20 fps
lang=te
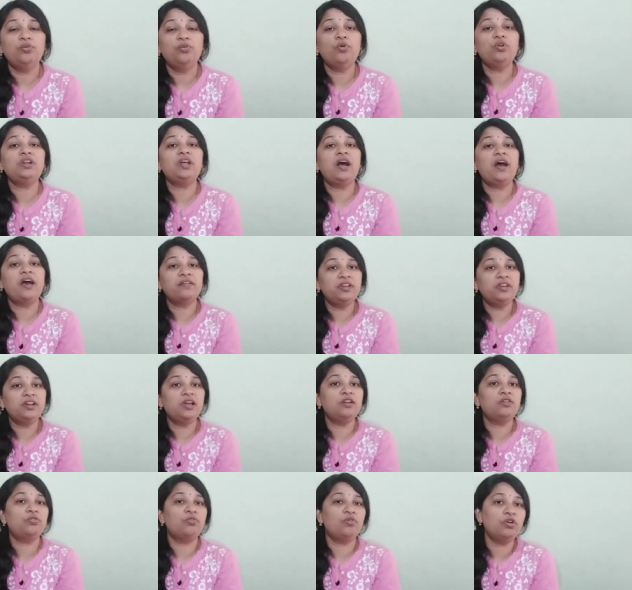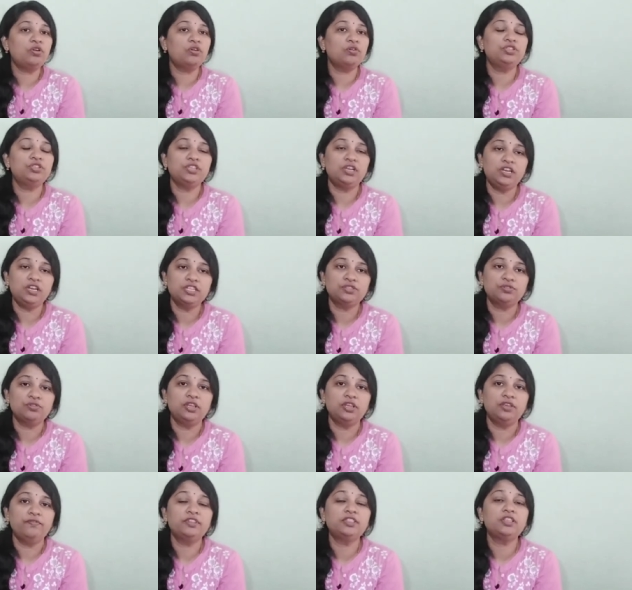నూట అరవై నాలుగు కోట్లు
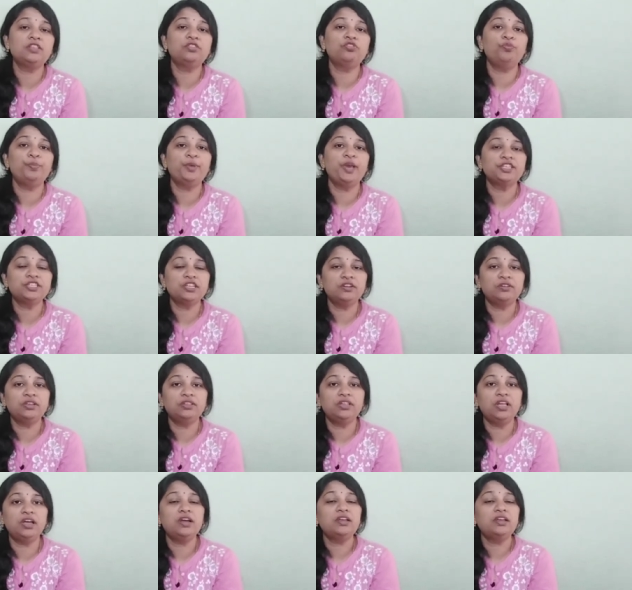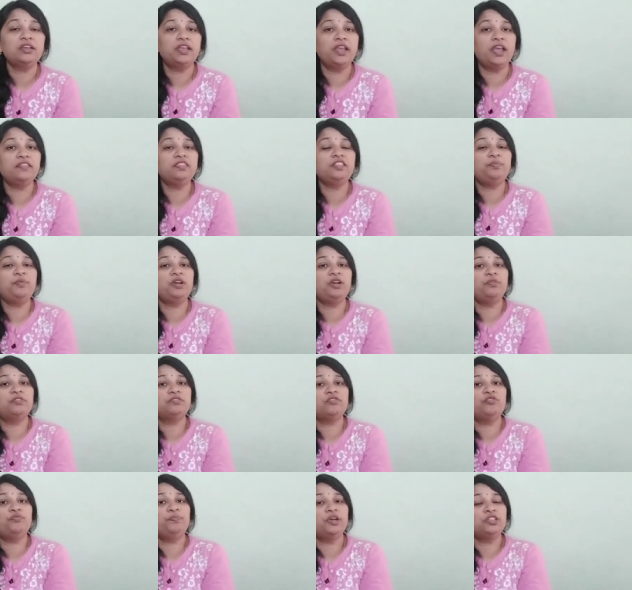చెల్లిస్తుంది వితంతు పెన్షన్ కింద కేంద్ర
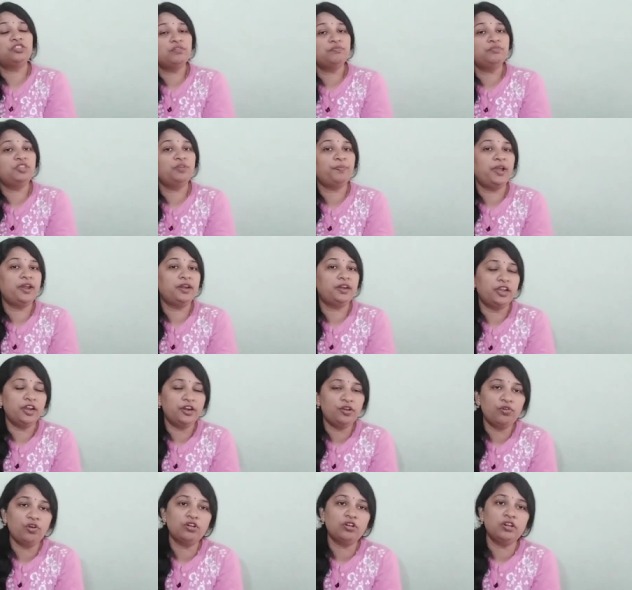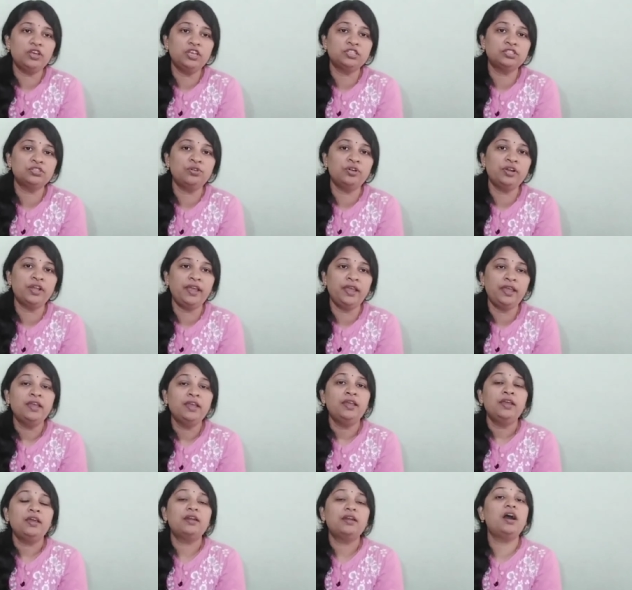ప్రభుత్వం పంతొమ్మిది పాయింట్ ఏడు కోట్లు ఇస్తుంటే
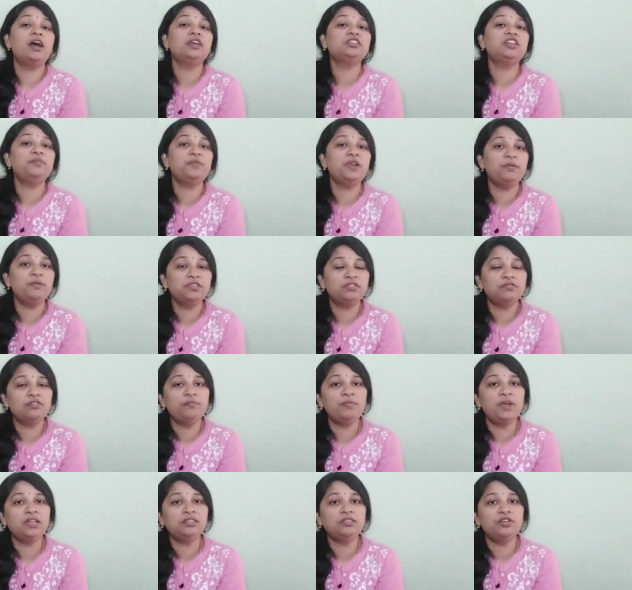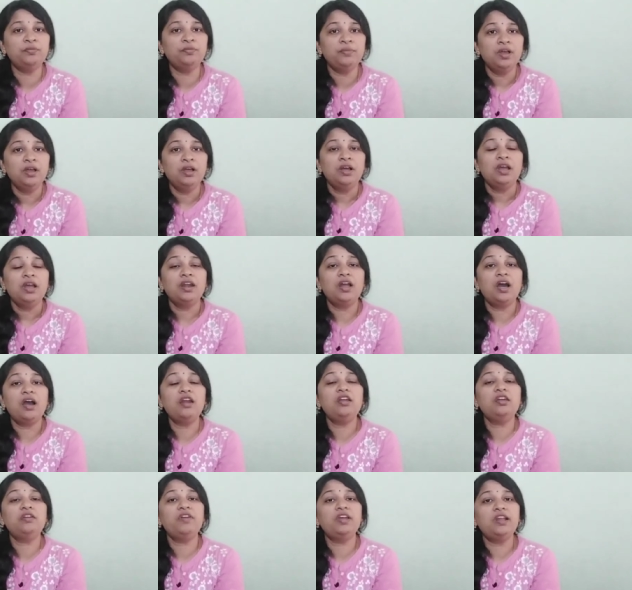రాష్ట్ర ప్రభుత్వం మాత్రం
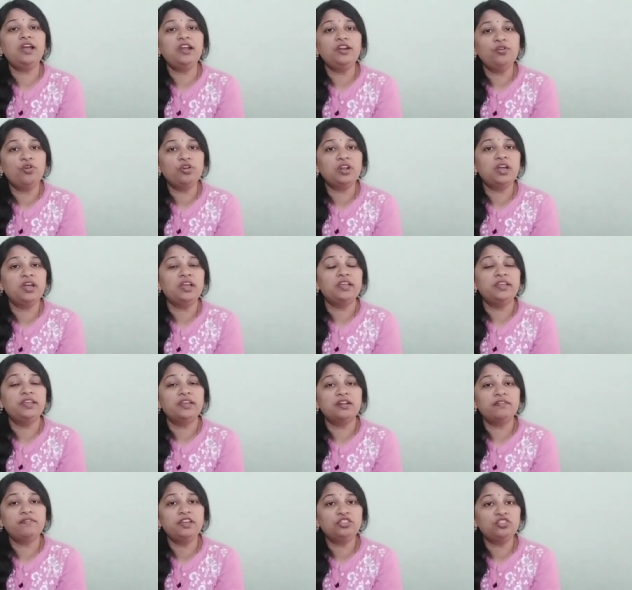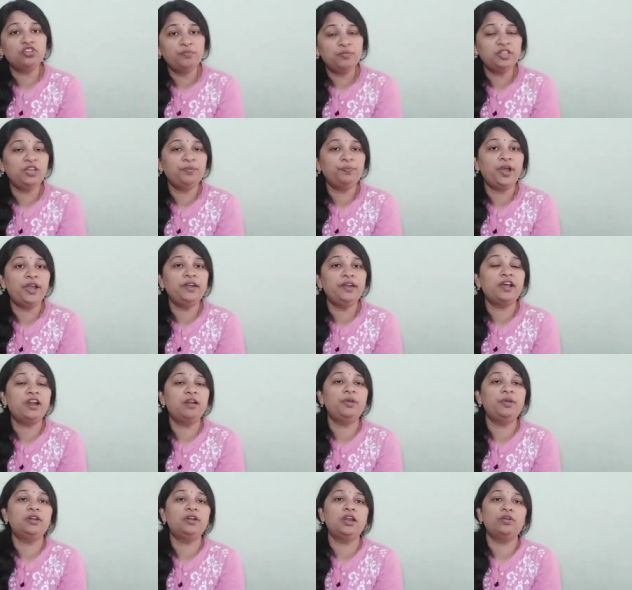నాలుగు వేల నూట ఇరవై తొమ్మిది పాయింట్
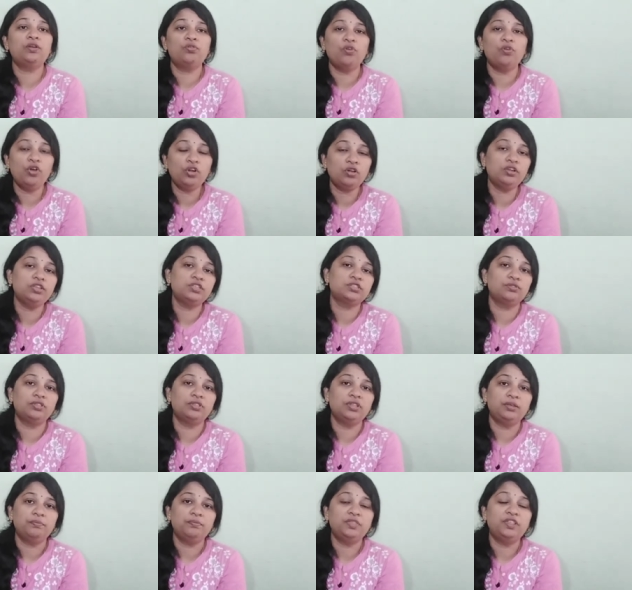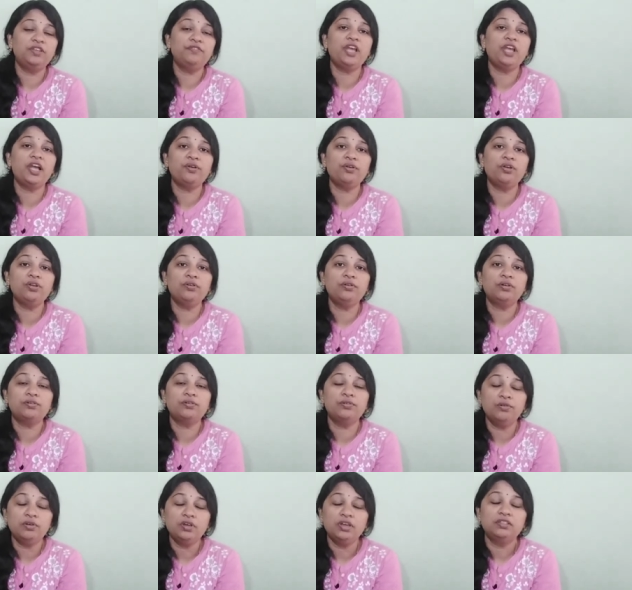నలభై నాలుగు కోట్లు ఇస్తుంది
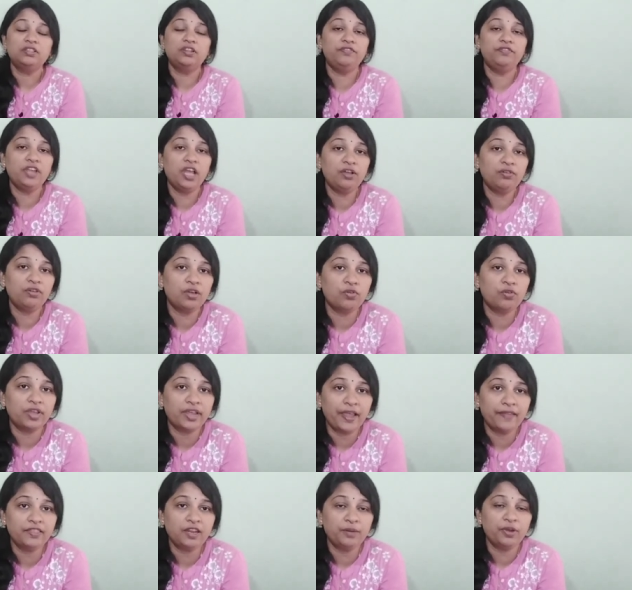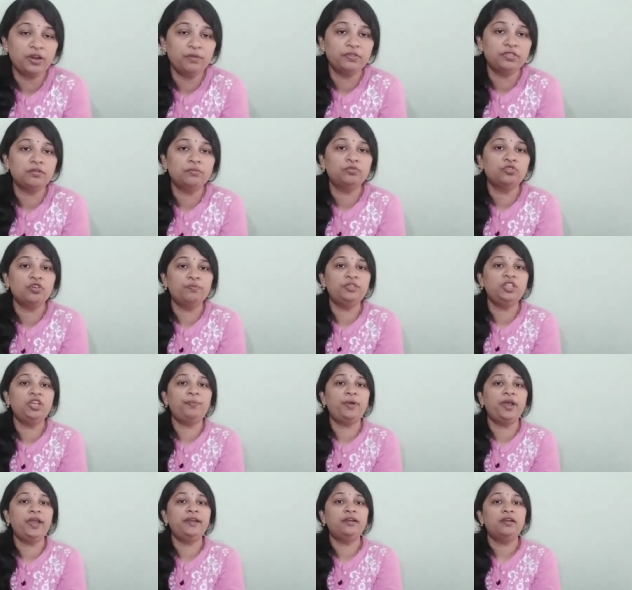దివ్యాంగులకు దివ్యాంగులకు కేంద్ర ప్రభుత్వం తొమ్మిది
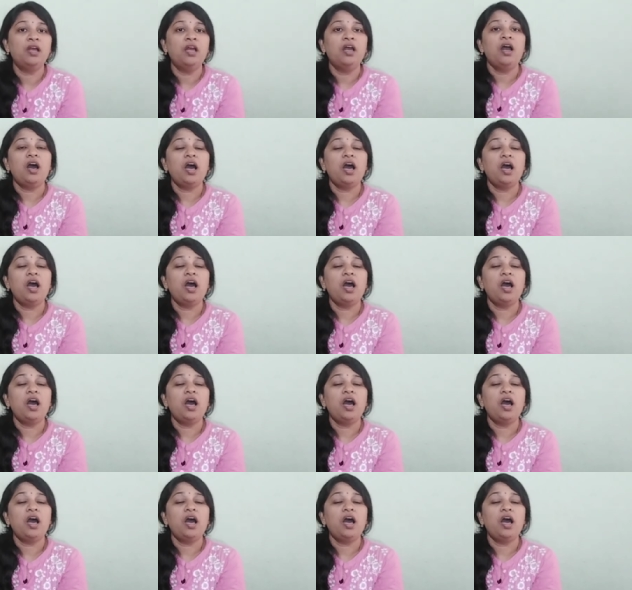పాయింట్